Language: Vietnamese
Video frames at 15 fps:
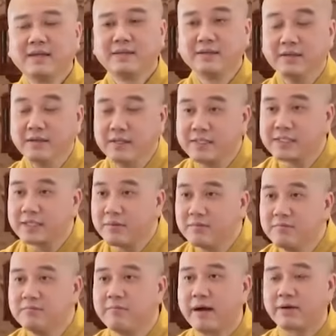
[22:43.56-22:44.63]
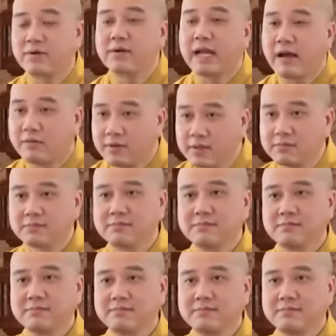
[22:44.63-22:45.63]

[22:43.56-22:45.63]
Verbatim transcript: người sống mà có đạo đức